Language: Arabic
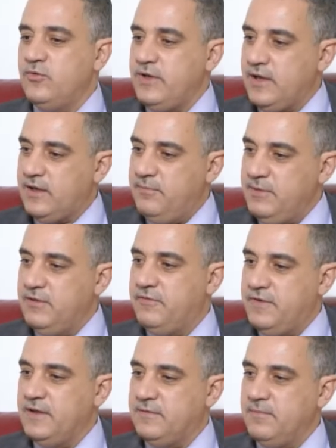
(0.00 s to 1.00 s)
هناك
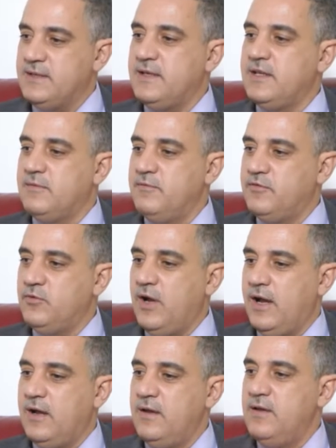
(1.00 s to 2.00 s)
ملفات ما زالت
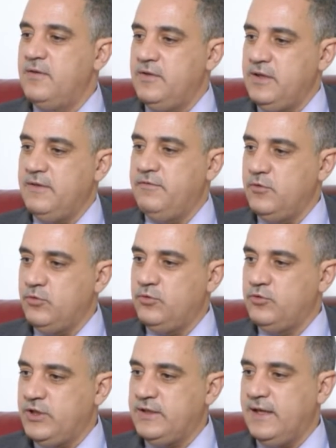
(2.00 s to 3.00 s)
مفتوحة هي في
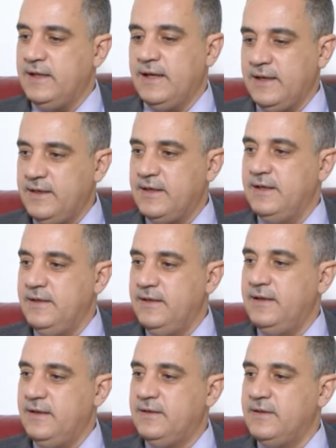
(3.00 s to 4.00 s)
رتوشاتها الأخيرة
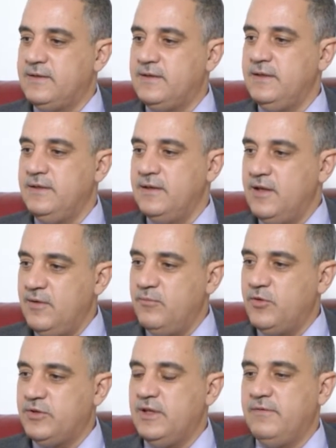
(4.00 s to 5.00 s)
لتجسيد
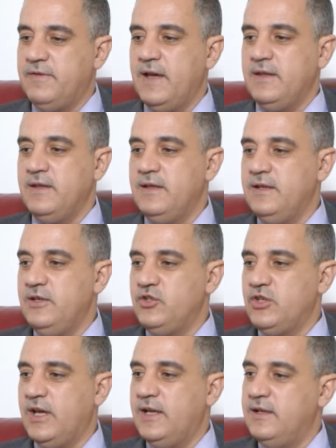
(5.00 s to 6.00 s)
مختلف هذه
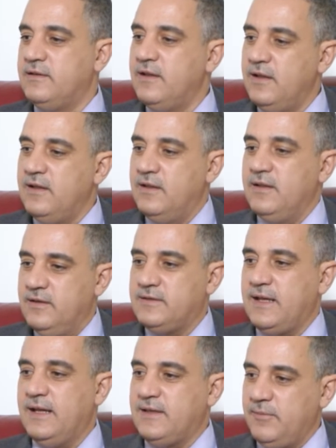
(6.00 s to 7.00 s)
الانشغالات إن
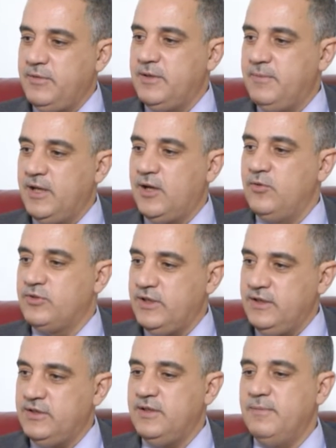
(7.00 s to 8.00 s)
صح التعبير بين
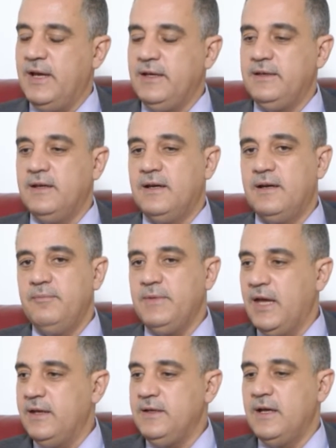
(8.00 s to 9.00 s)
قوسين اجتماعية
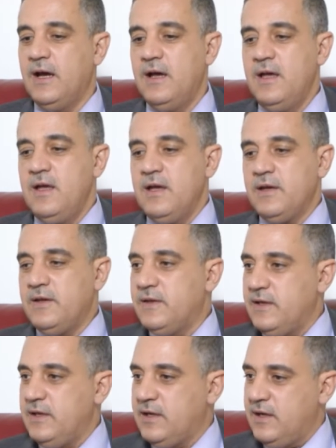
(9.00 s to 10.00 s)
مهنية
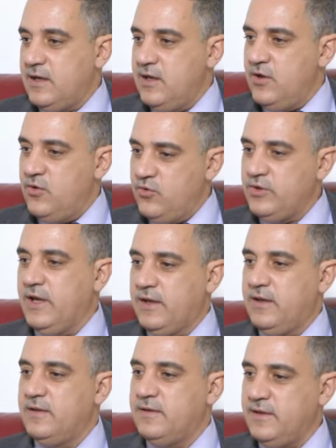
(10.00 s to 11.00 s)
كذلك
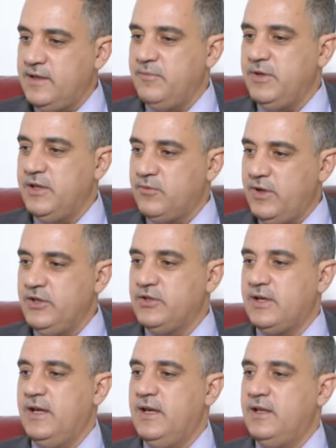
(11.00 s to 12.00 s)
هناك تدابير
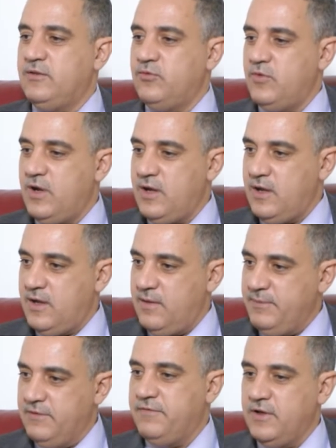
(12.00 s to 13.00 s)
وإجراءات
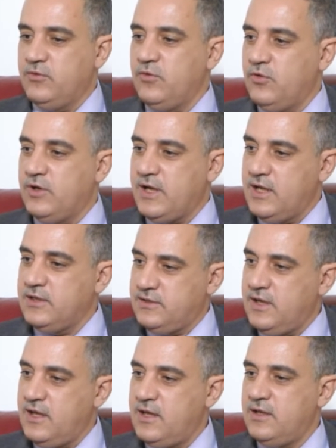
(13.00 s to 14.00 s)
وملفات أخرى
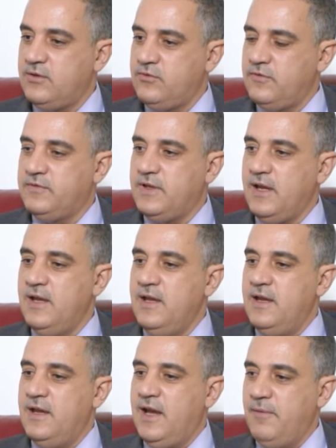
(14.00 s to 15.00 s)
ستفتح
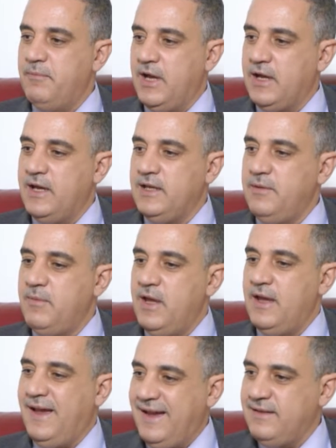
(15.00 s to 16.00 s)
عما قريب
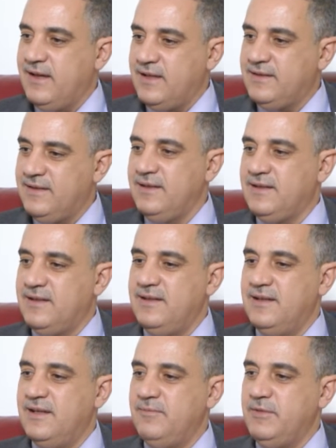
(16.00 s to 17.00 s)
عدا تلك
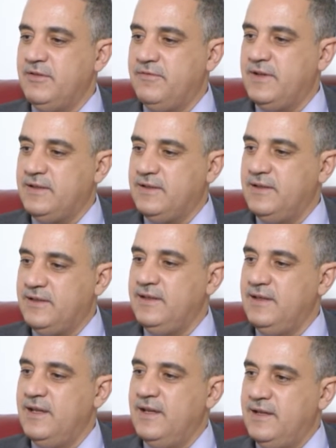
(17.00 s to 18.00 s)
الملفات
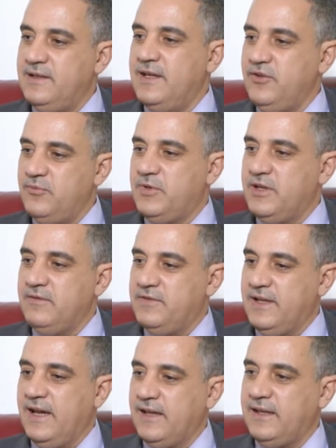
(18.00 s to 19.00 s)
التي لا يمكن
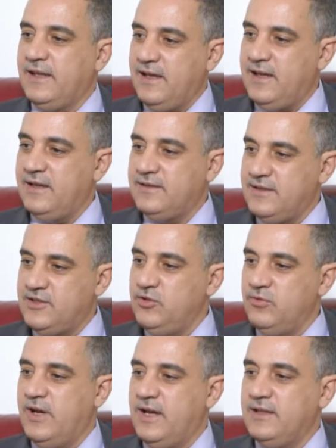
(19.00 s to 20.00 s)
في الحقيقة
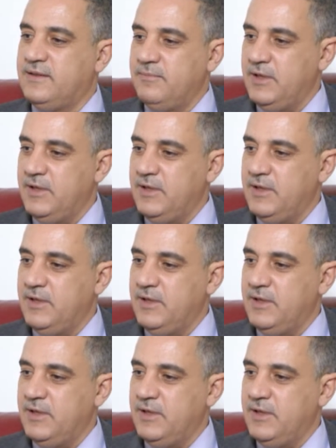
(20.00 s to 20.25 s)
تجسيدها